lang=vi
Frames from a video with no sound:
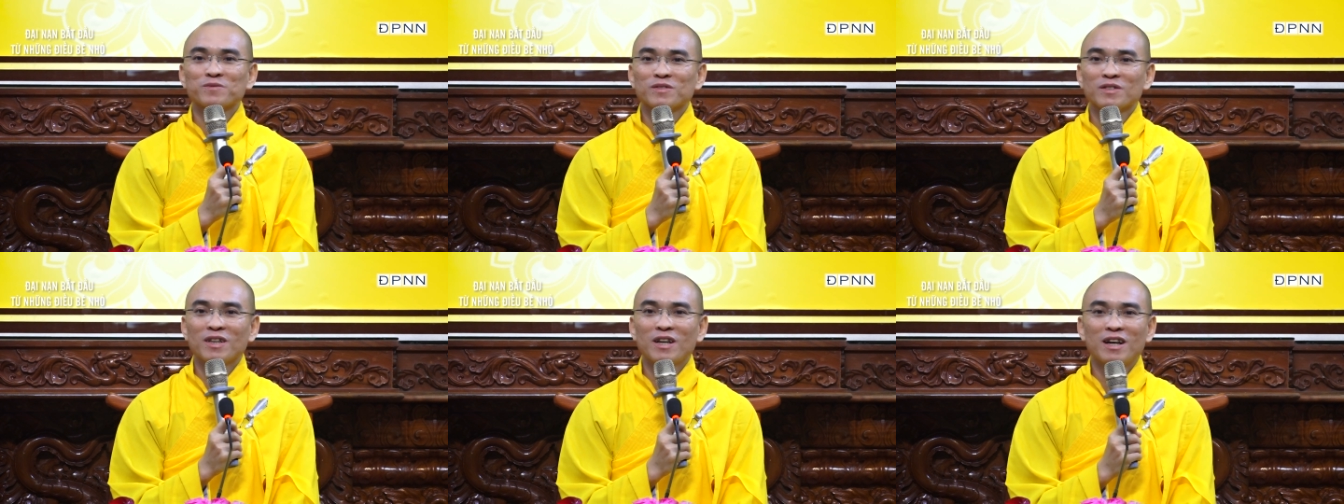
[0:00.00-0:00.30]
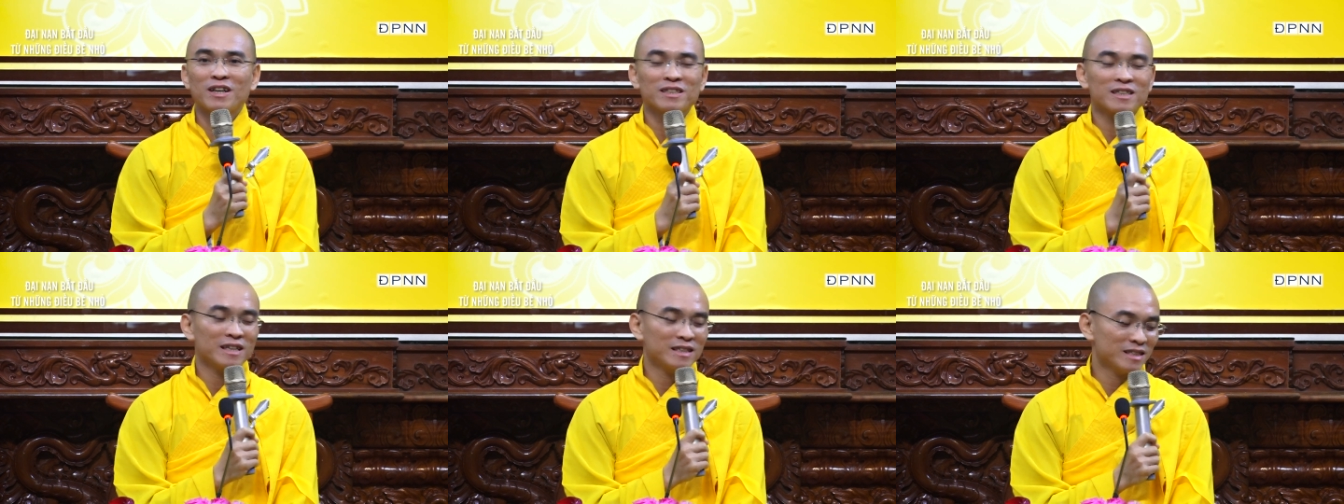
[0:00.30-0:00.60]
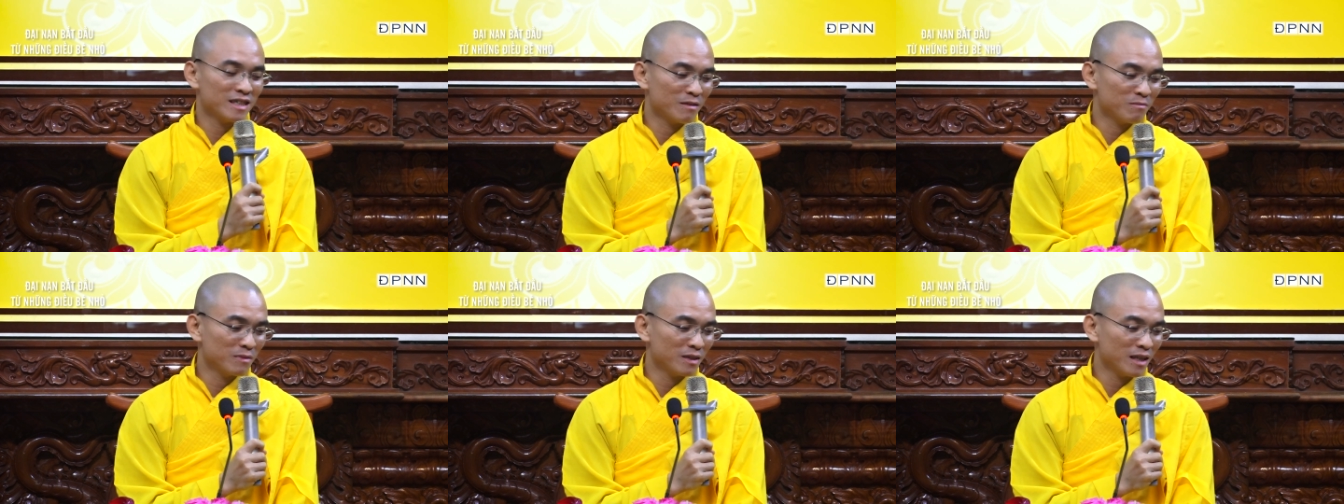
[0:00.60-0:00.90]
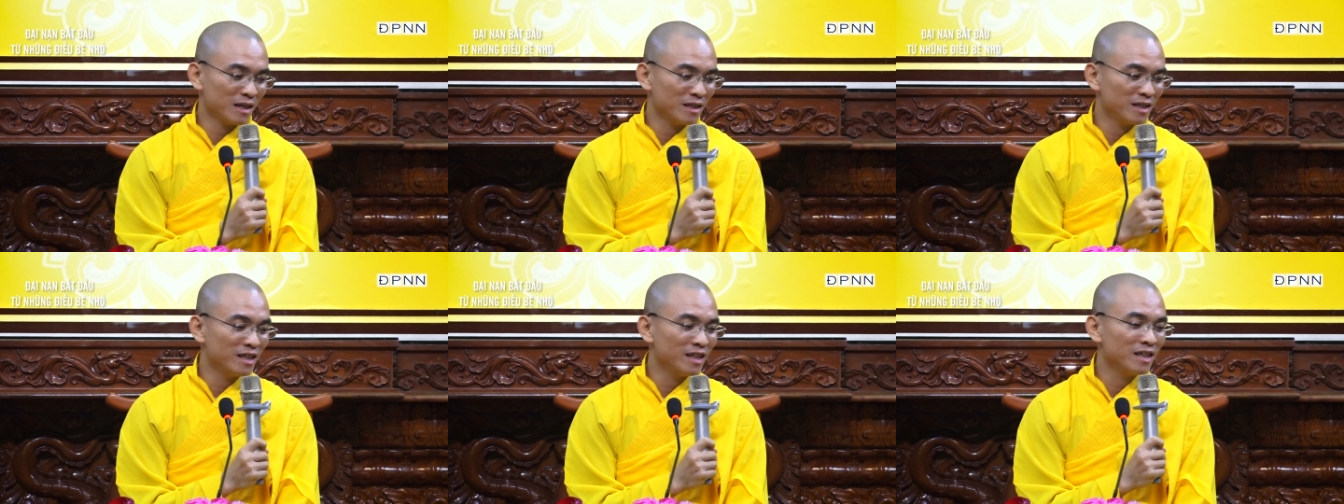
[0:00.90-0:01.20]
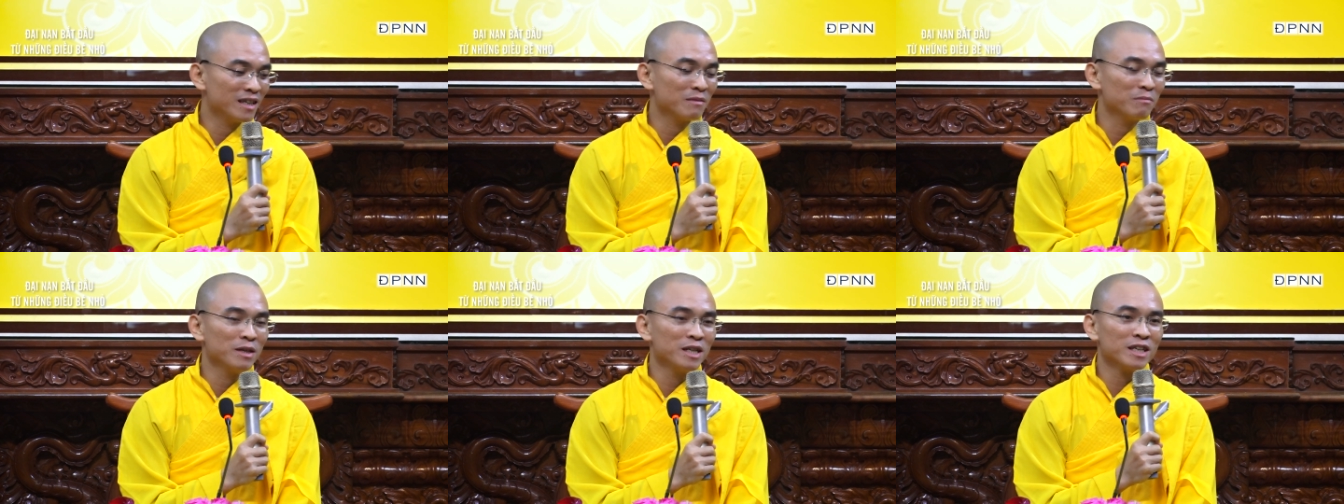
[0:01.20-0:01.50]
Đó, cái xong mà Thầy nhìn
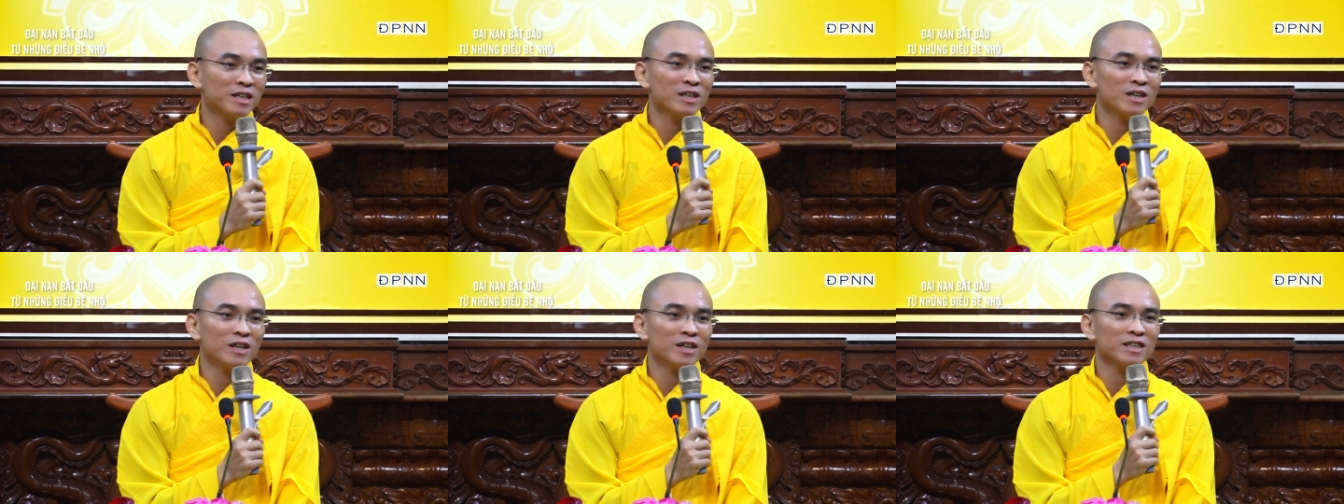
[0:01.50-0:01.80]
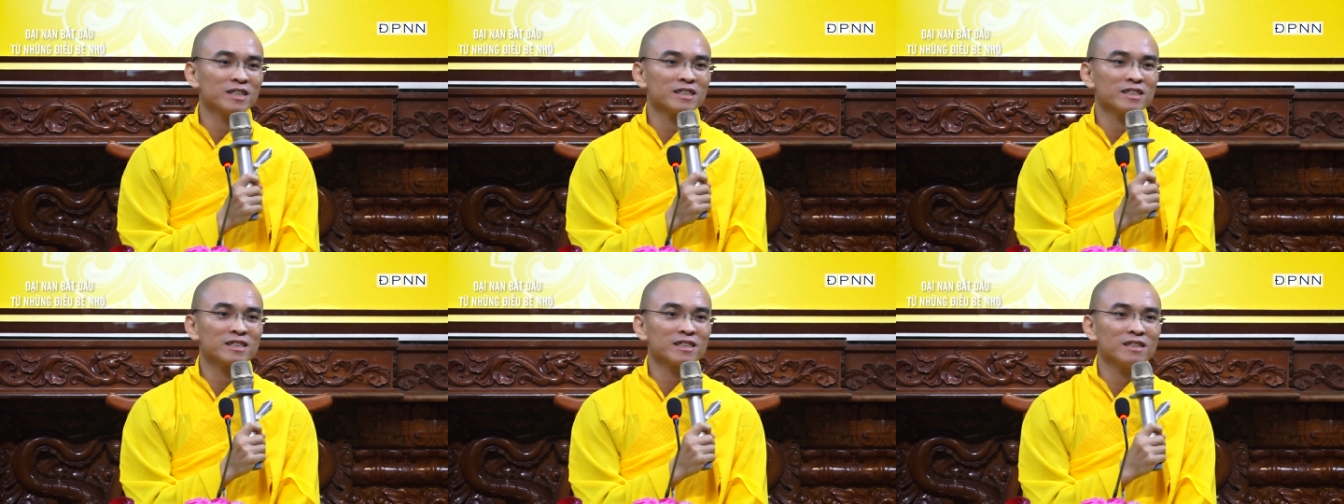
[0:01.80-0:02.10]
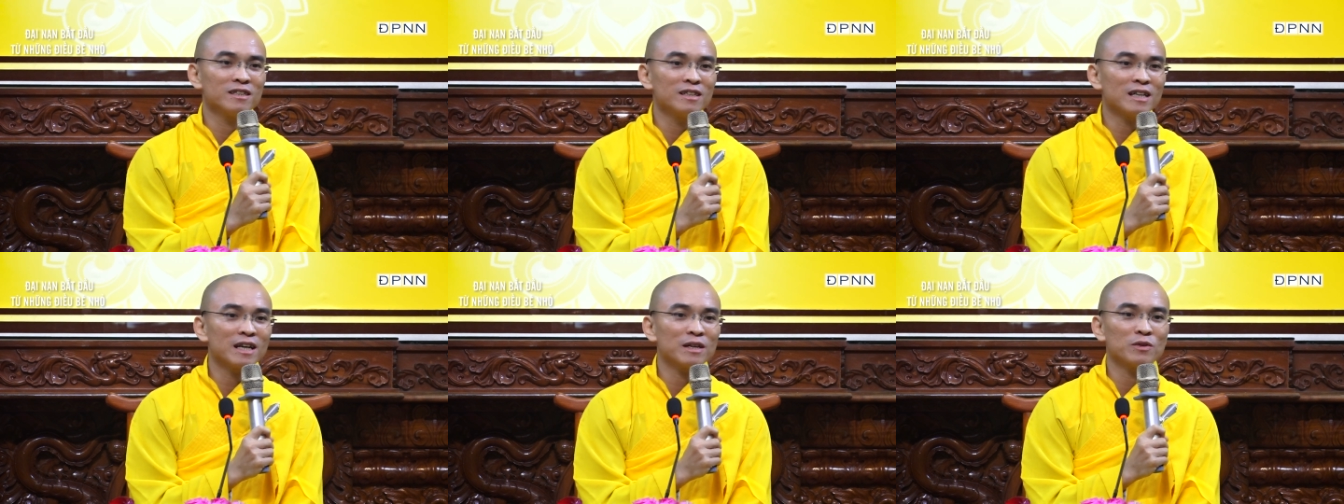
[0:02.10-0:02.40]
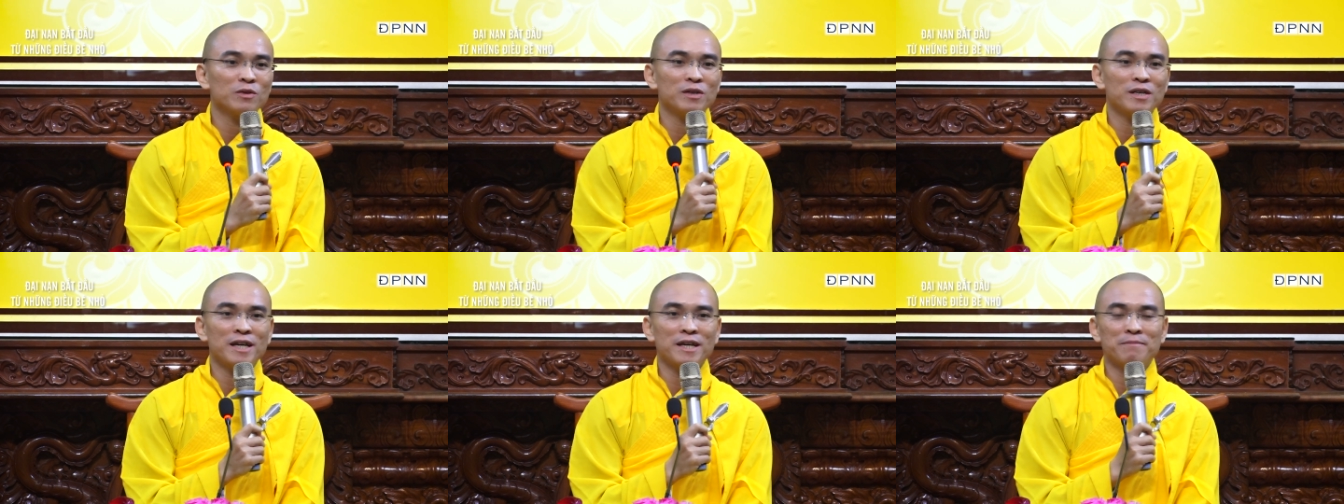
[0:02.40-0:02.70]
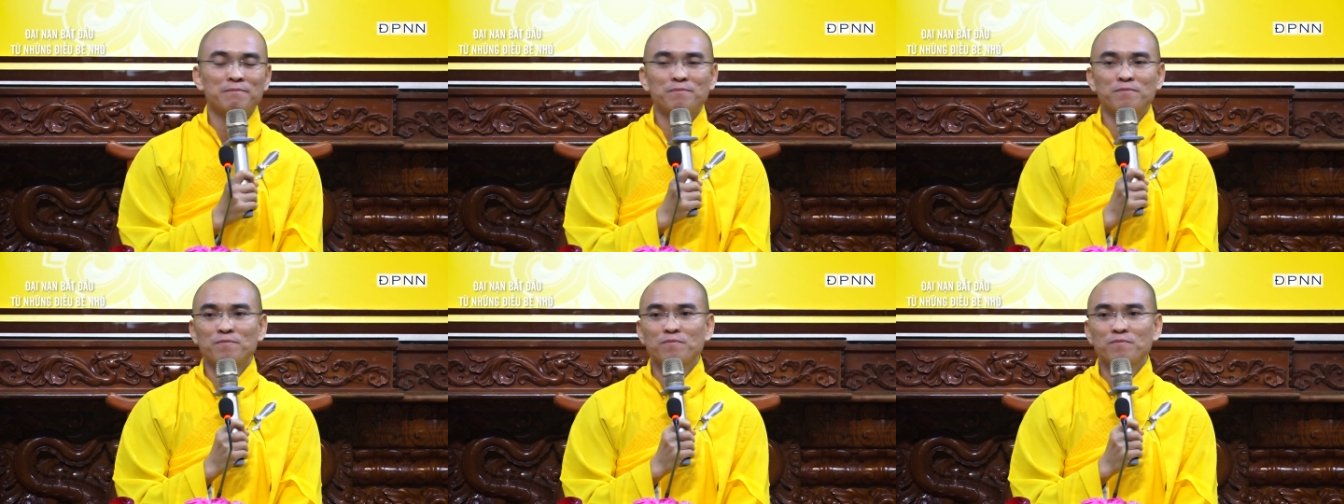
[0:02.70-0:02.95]
là biết rồi, sửa lại đôi dép.